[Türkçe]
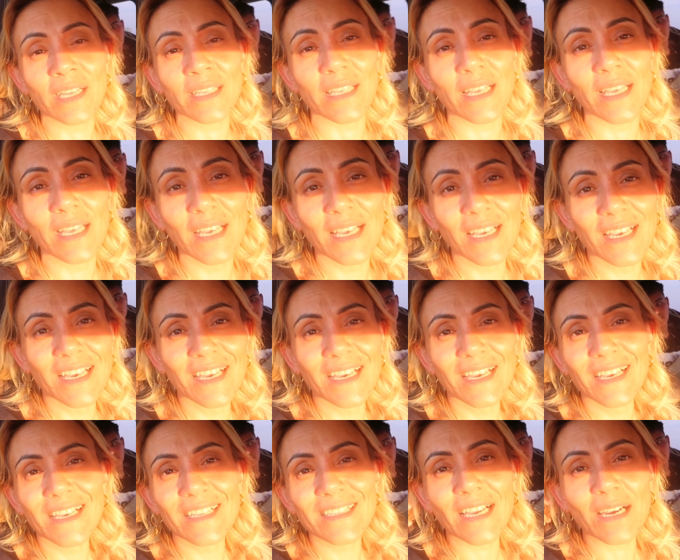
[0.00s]
Hadi.
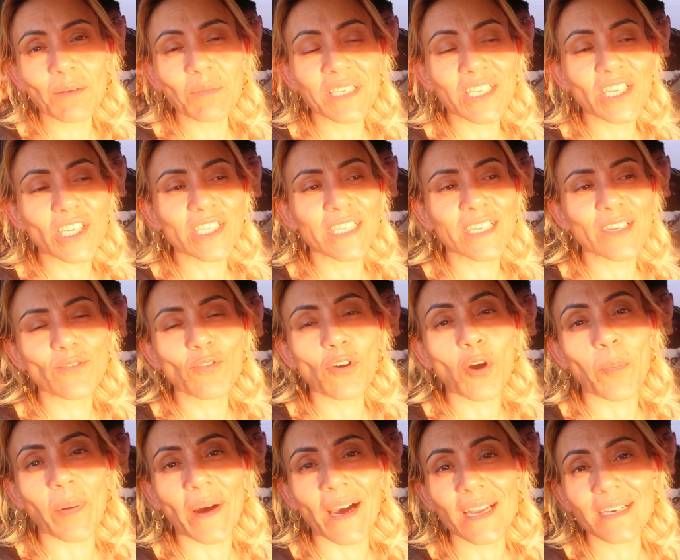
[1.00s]
Takma saçları
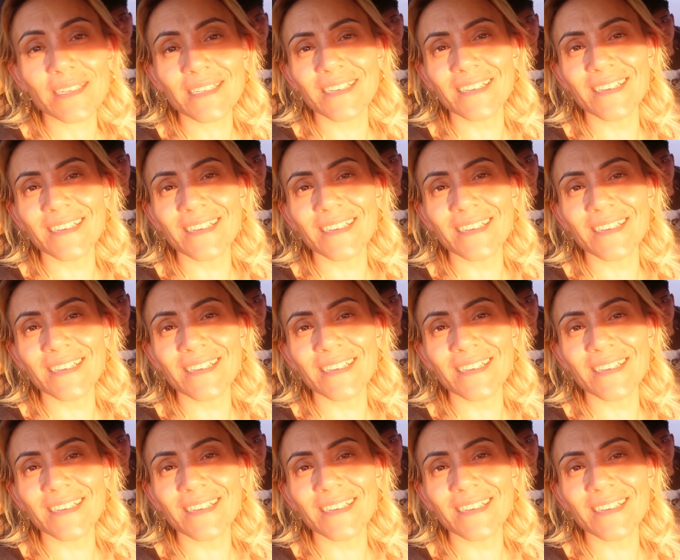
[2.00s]
kopar.